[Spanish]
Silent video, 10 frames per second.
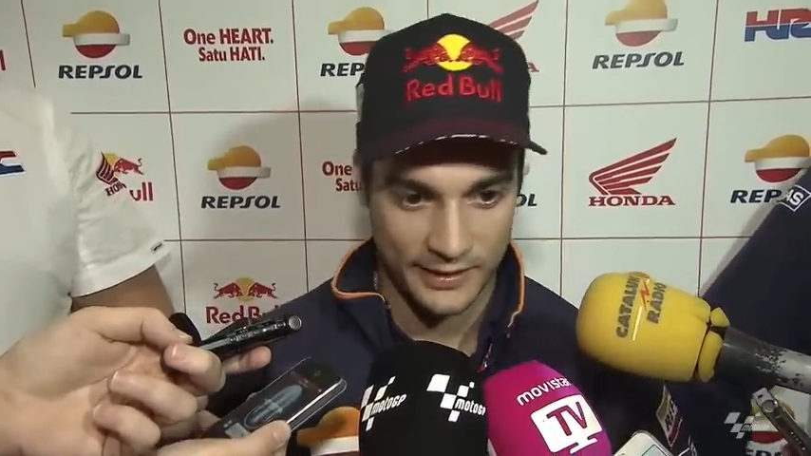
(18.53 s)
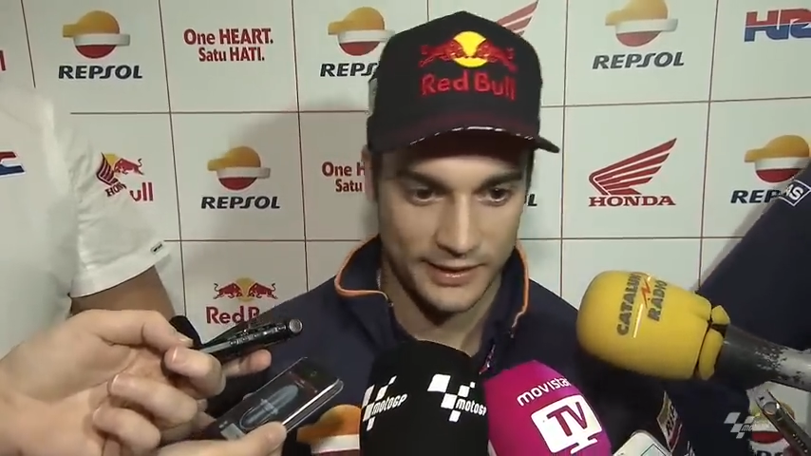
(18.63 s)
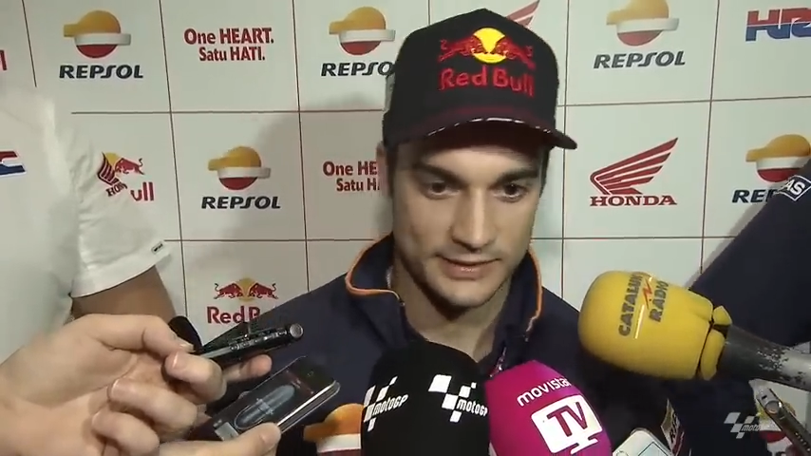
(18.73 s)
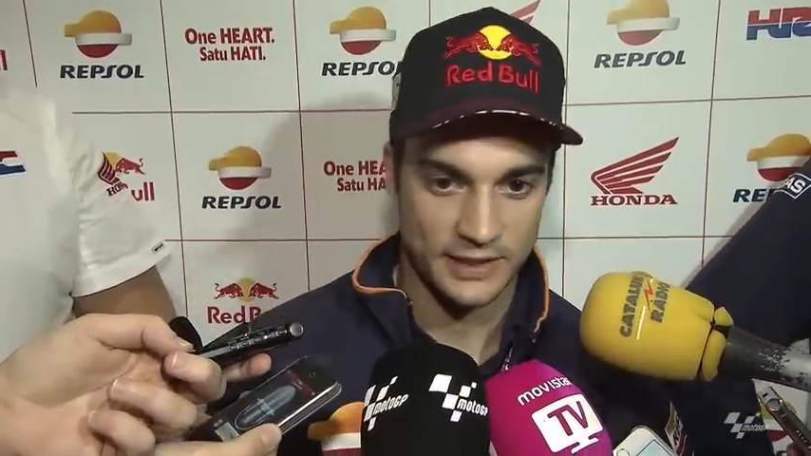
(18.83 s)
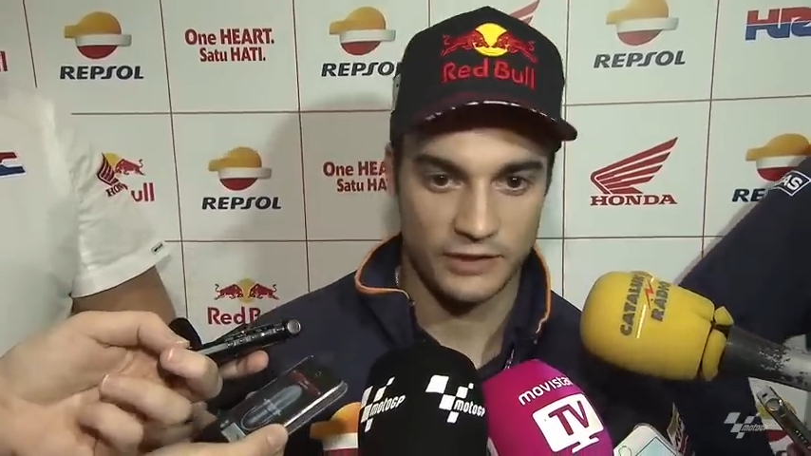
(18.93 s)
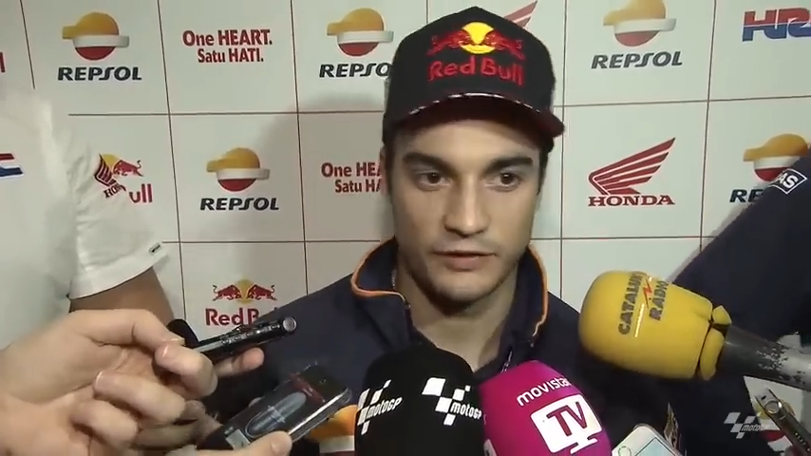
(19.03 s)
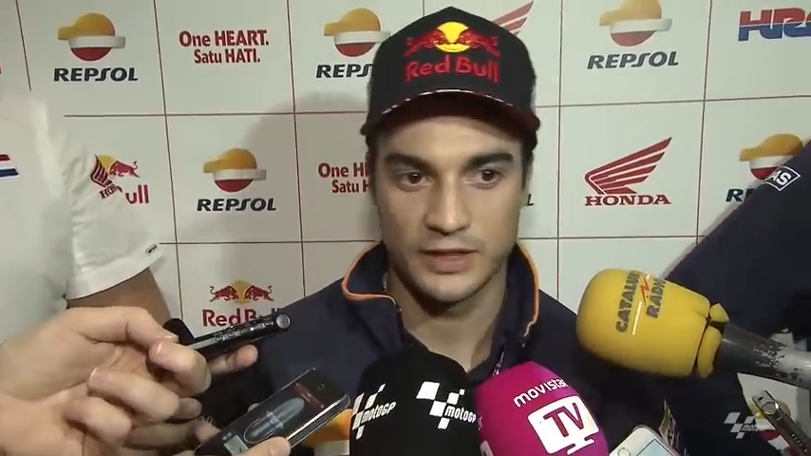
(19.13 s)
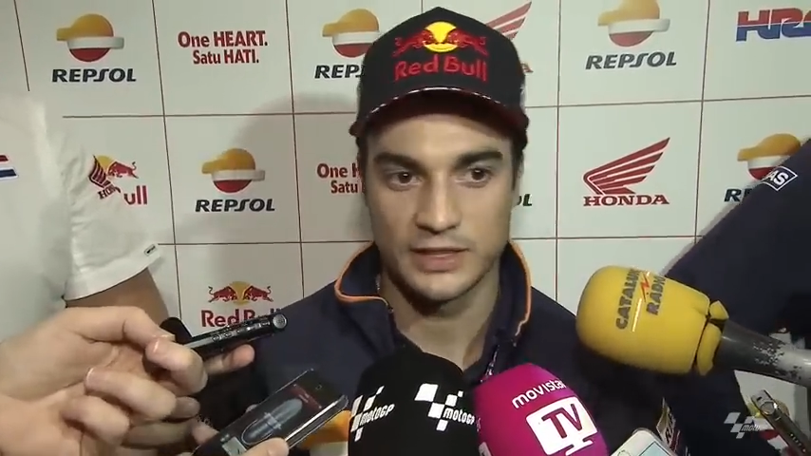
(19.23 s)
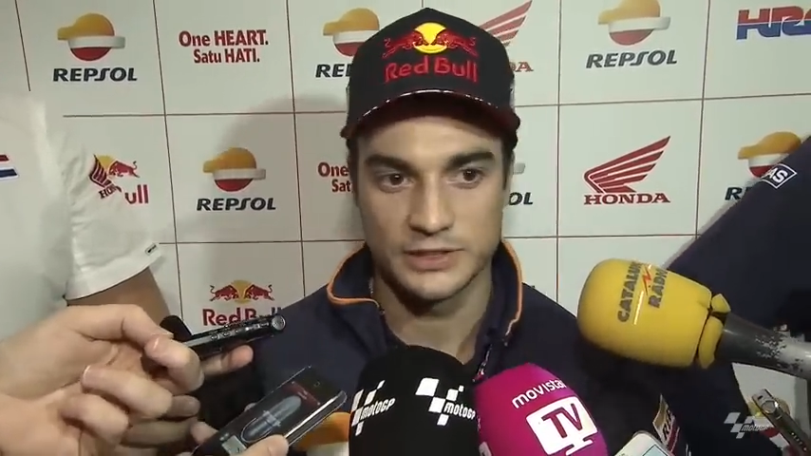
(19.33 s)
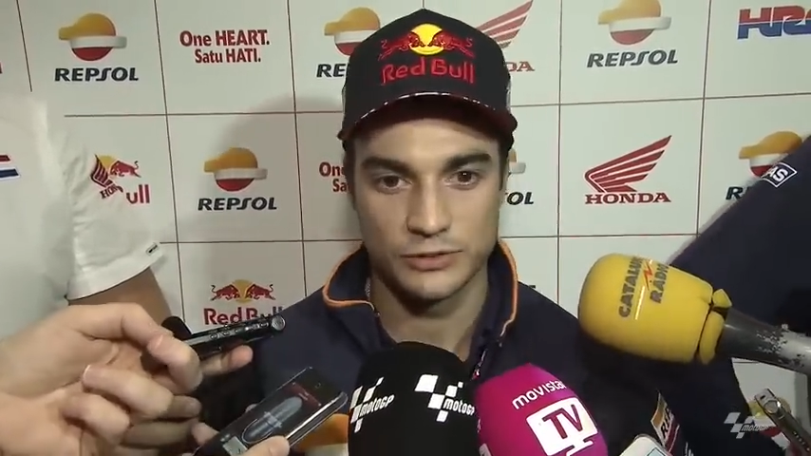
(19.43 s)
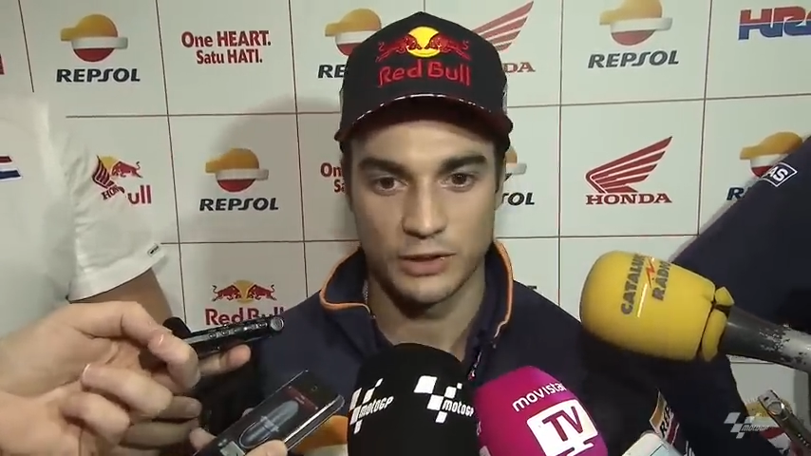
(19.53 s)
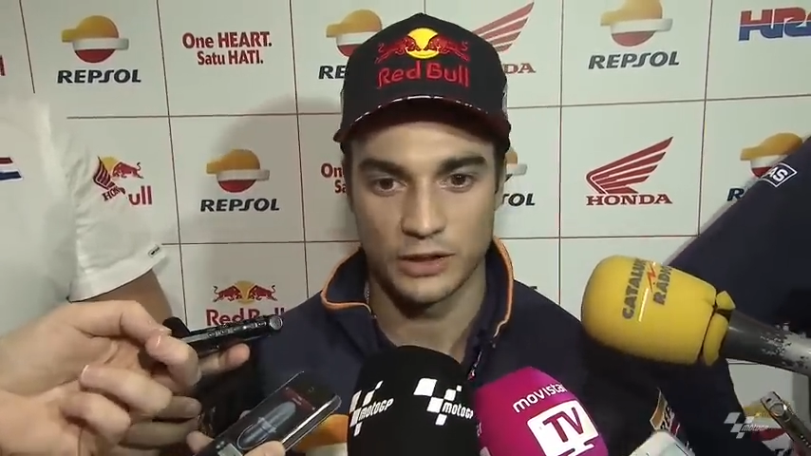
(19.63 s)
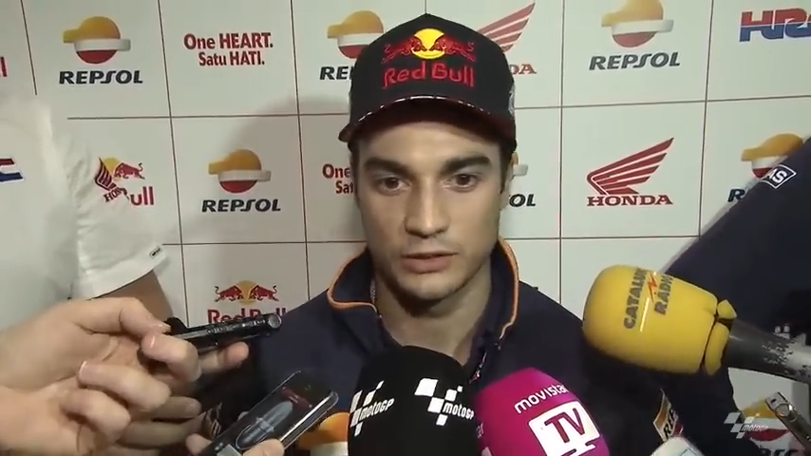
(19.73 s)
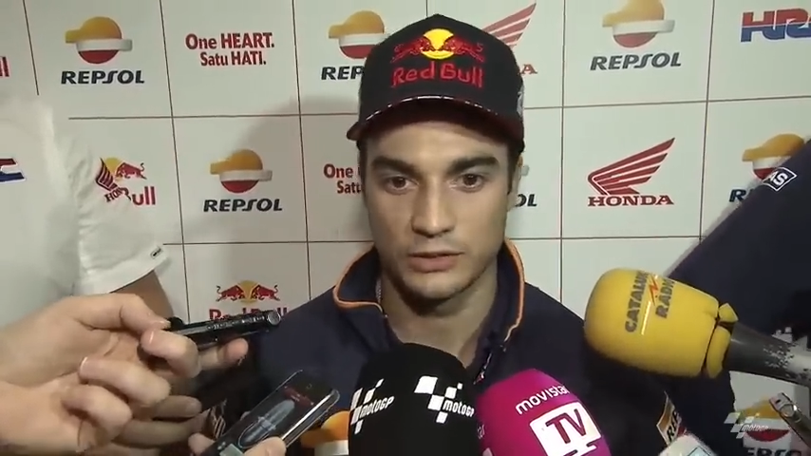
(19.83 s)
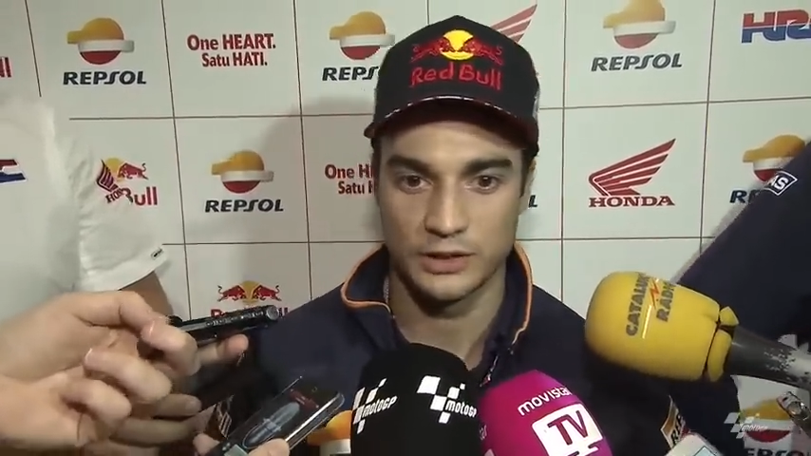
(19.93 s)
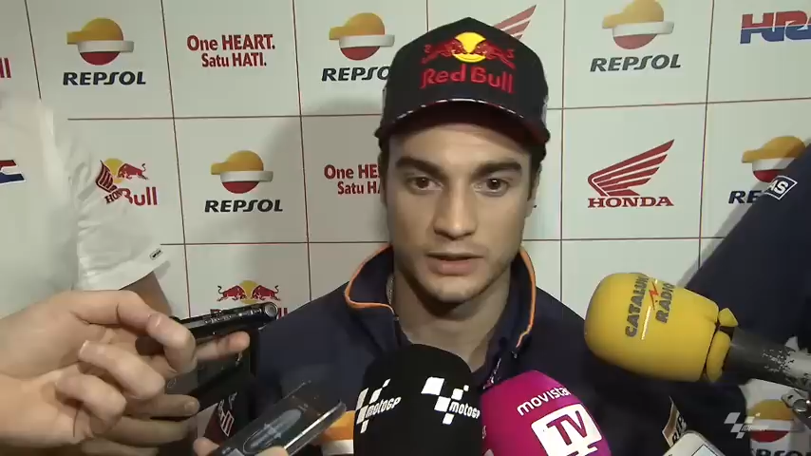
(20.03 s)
esta difícil situación.